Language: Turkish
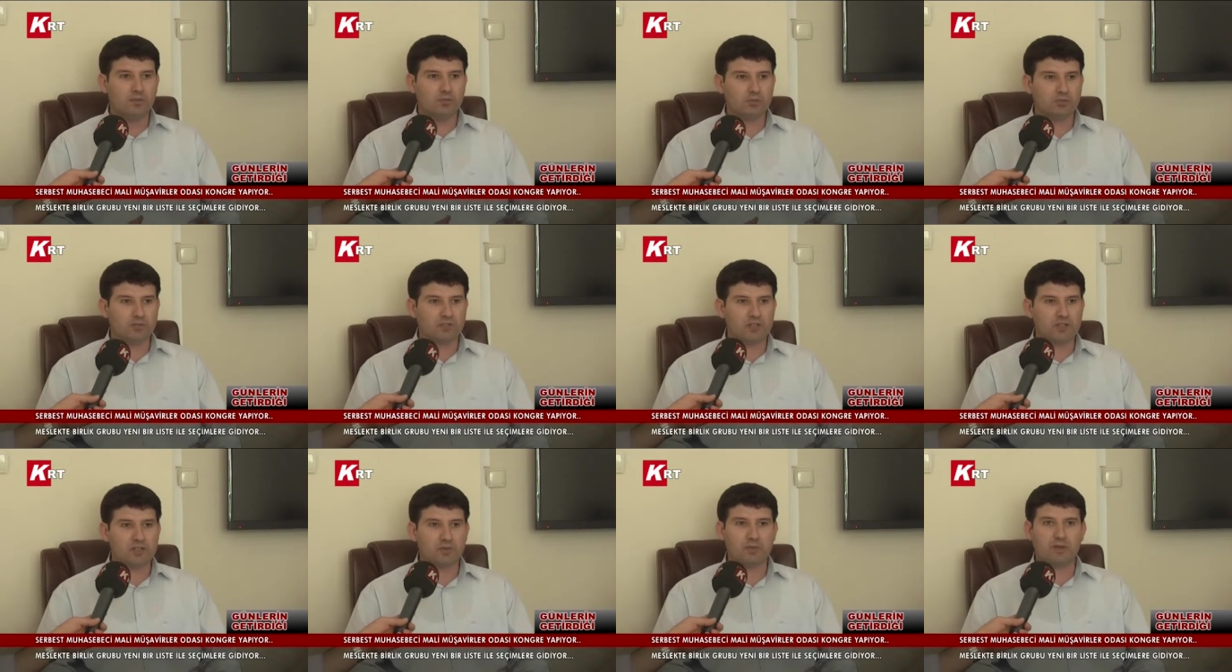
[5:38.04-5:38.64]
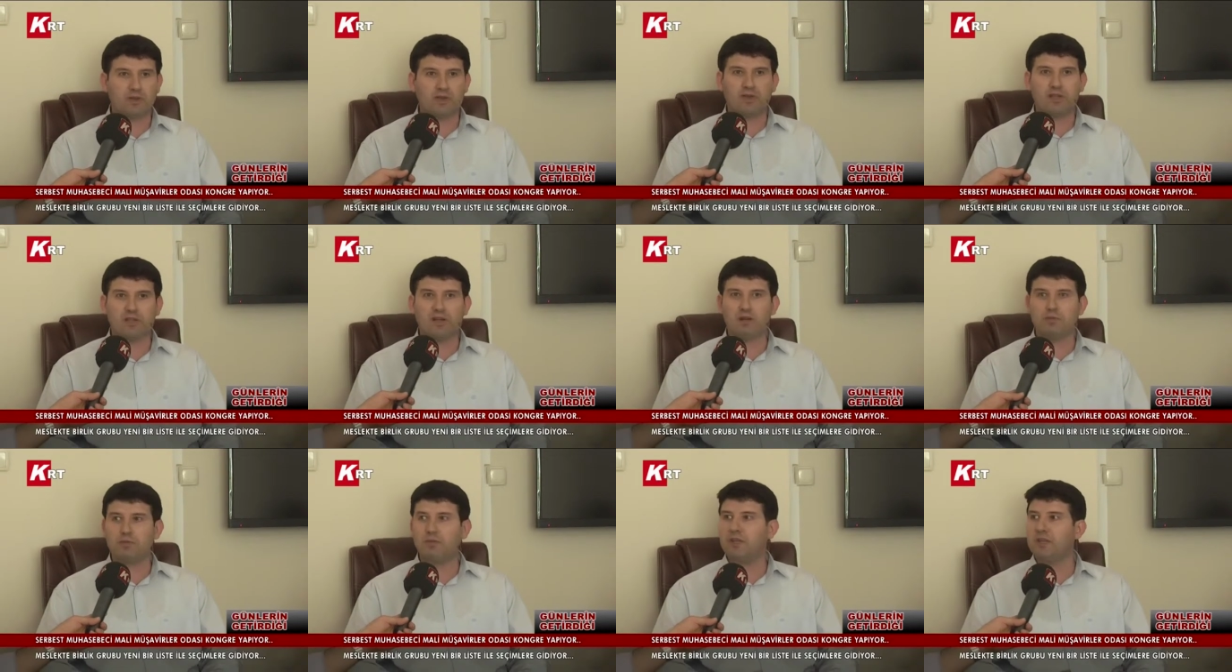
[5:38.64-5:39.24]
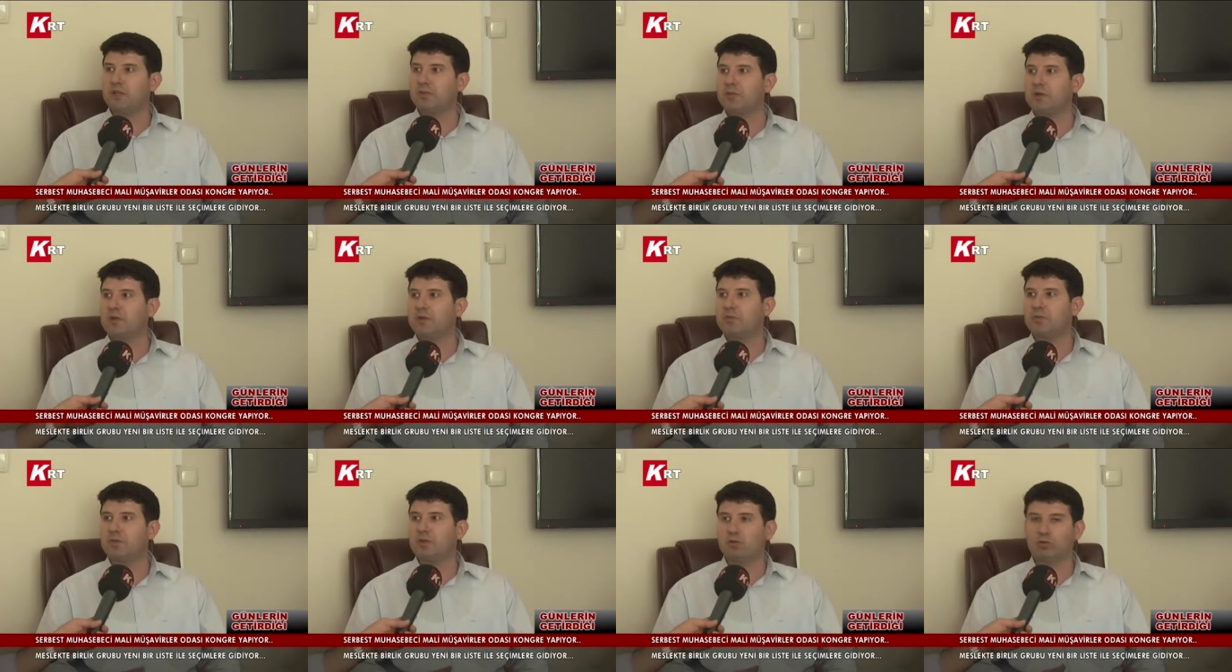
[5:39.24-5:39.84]
bu seçimlere girelim mi
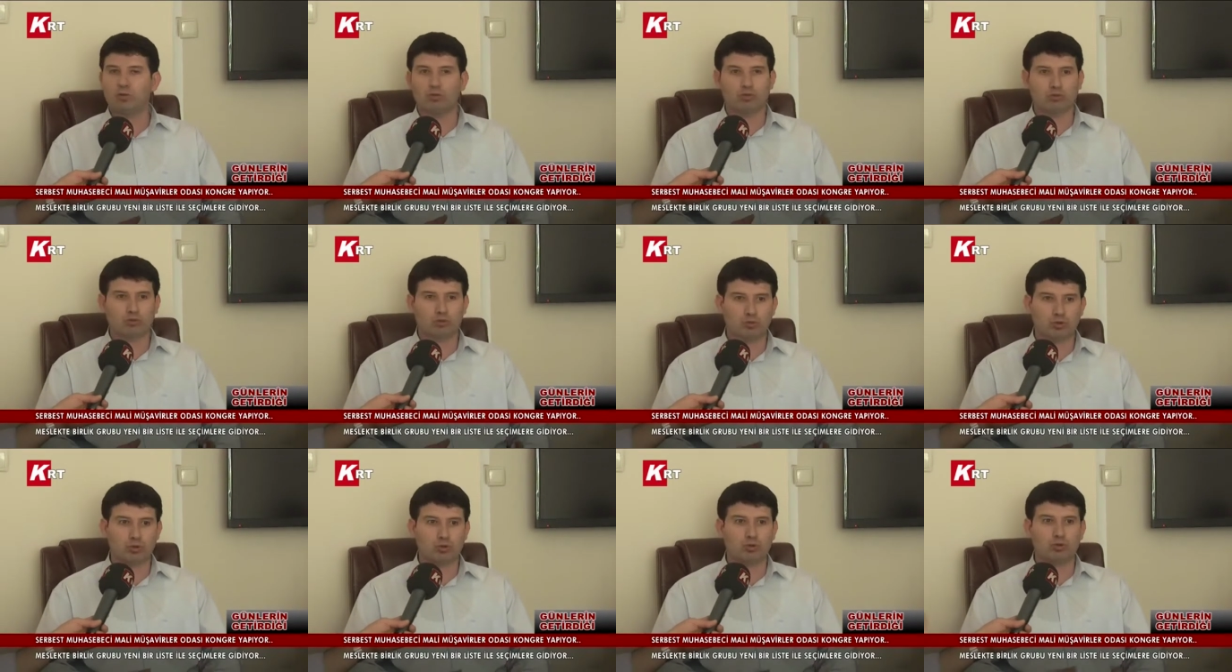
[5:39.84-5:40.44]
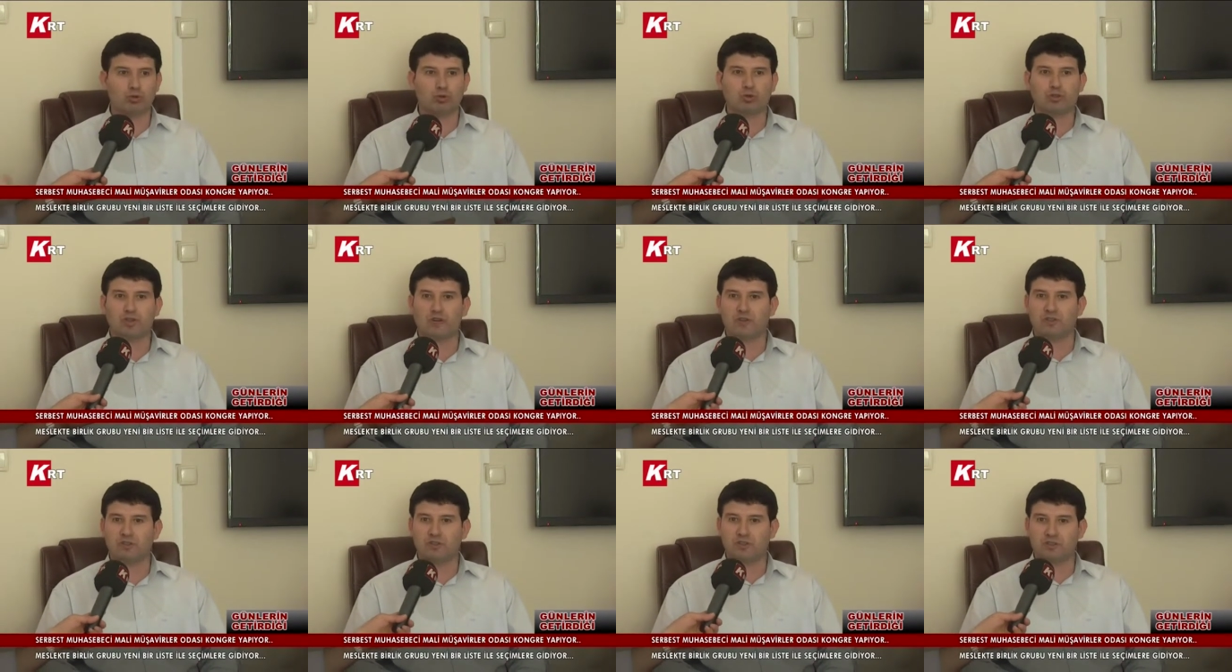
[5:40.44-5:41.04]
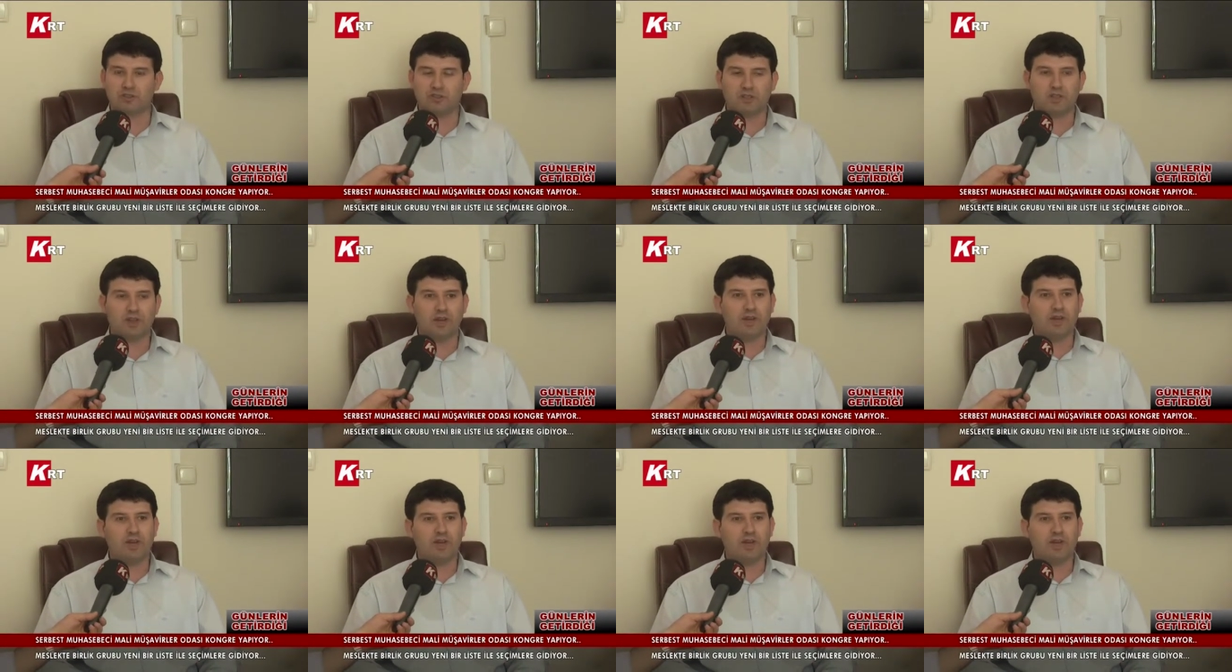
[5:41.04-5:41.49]
girmeyelim mi konusunu düşündük, tartıştık.